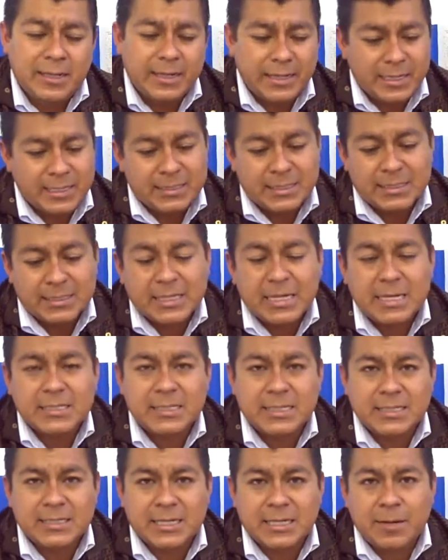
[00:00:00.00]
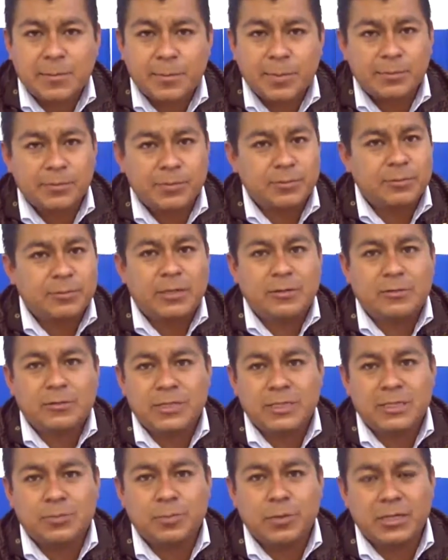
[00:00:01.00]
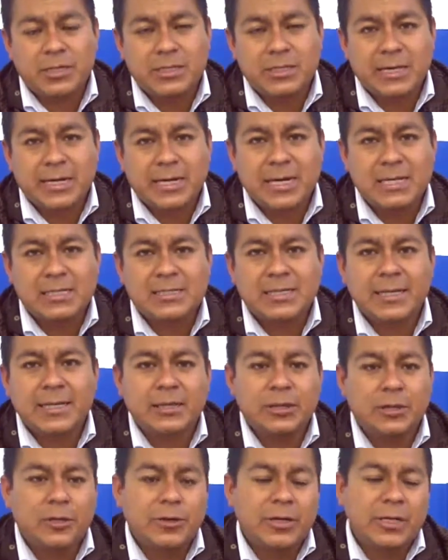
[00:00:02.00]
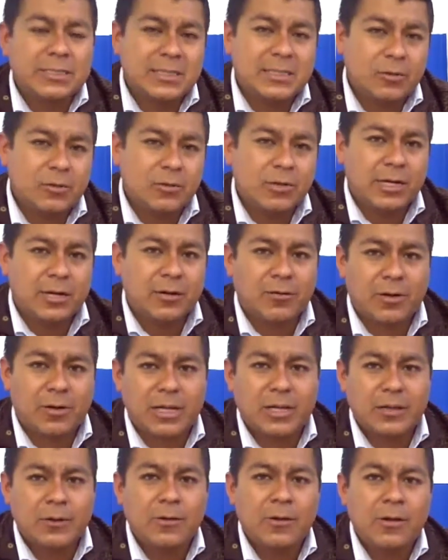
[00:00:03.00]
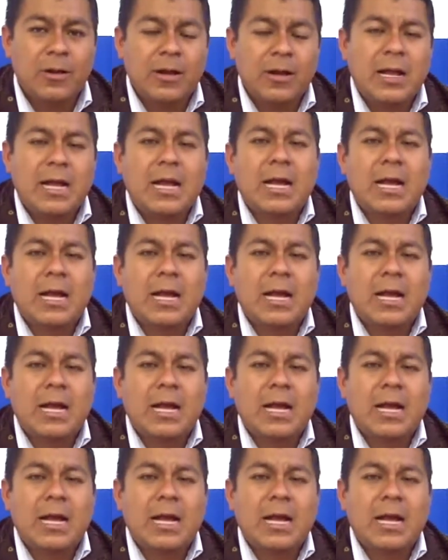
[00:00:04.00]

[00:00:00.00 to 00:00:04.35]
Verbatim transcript: en las cascadas de Quetzalapan, pues bueno, ustedes pueden llegar al centro y hacer un recorrido